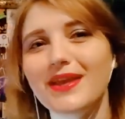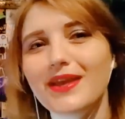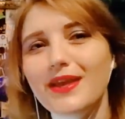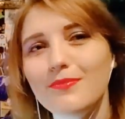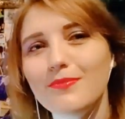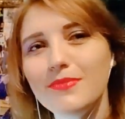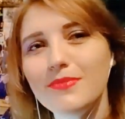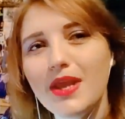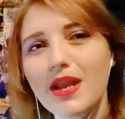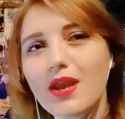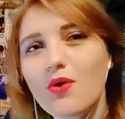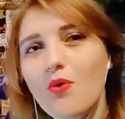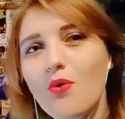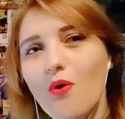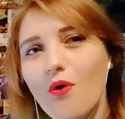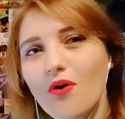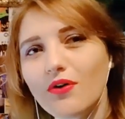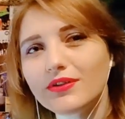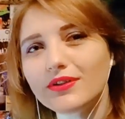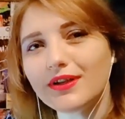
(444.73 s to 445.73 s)

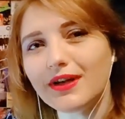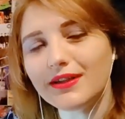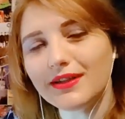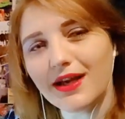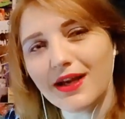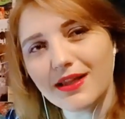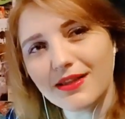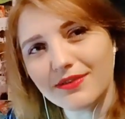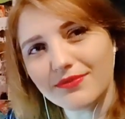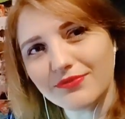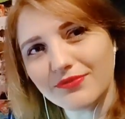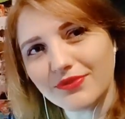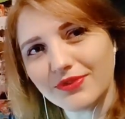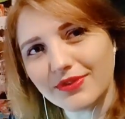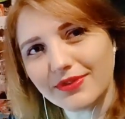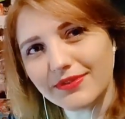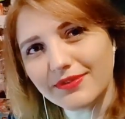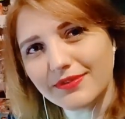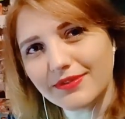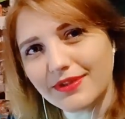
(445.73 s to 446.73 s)
миллион каналов,
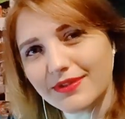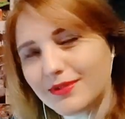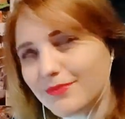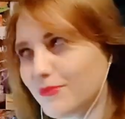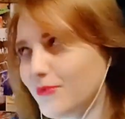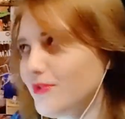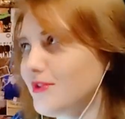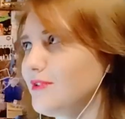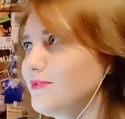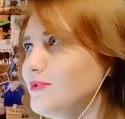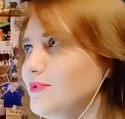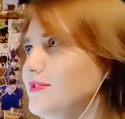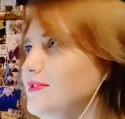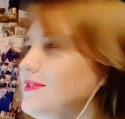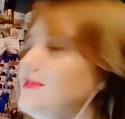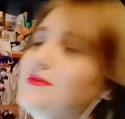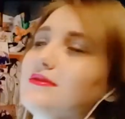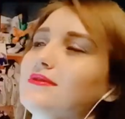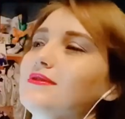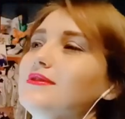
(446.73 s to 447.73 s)
э, ради бога, вот
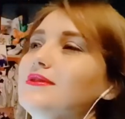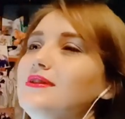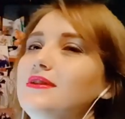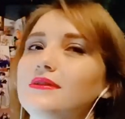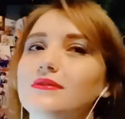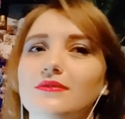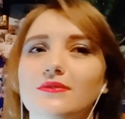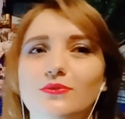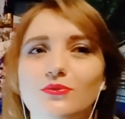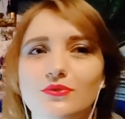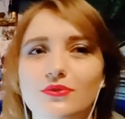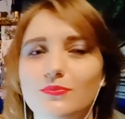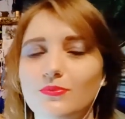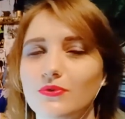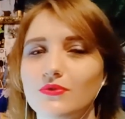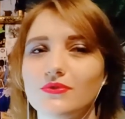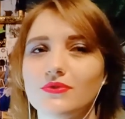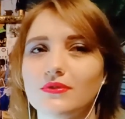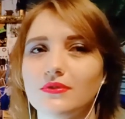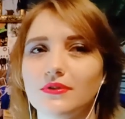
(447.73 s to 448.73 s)
э, где люди
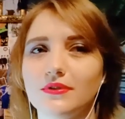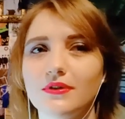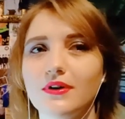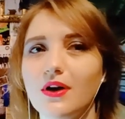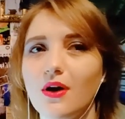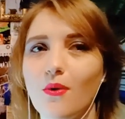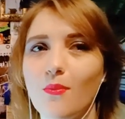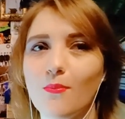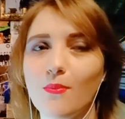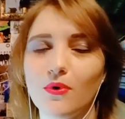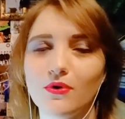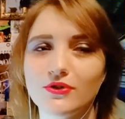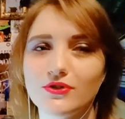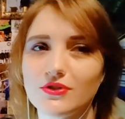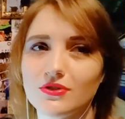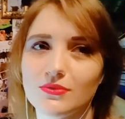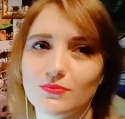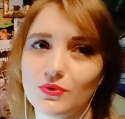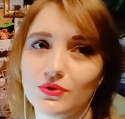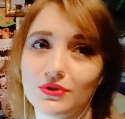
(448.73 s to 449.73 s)
просто молча
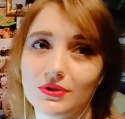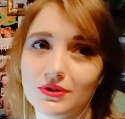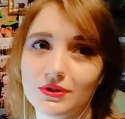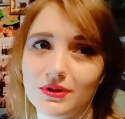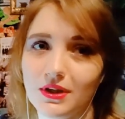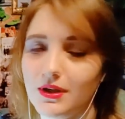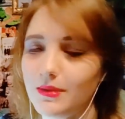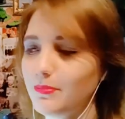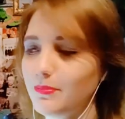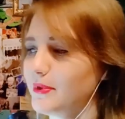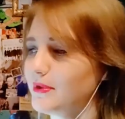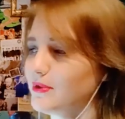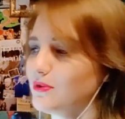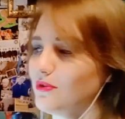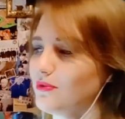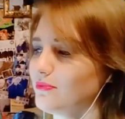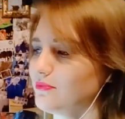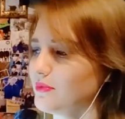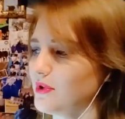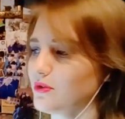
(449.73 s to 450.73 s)
смотрят клип,
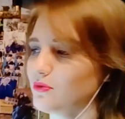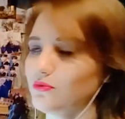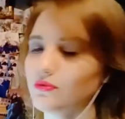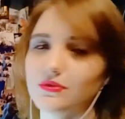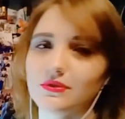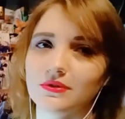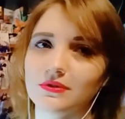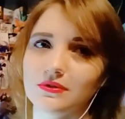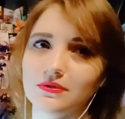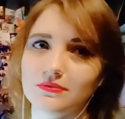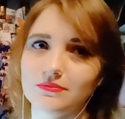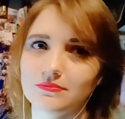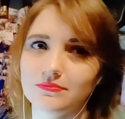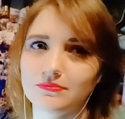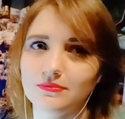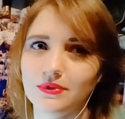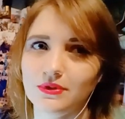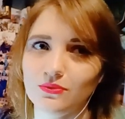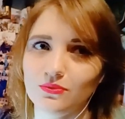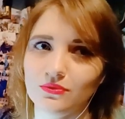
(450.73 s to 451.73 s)
потом какую-то
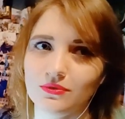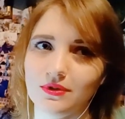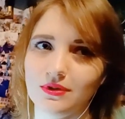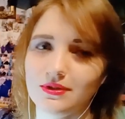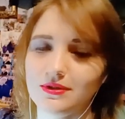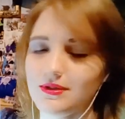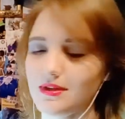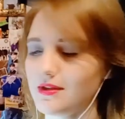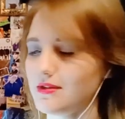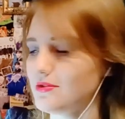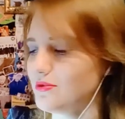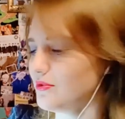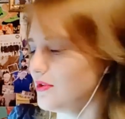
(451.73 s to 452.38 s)
дают рецензию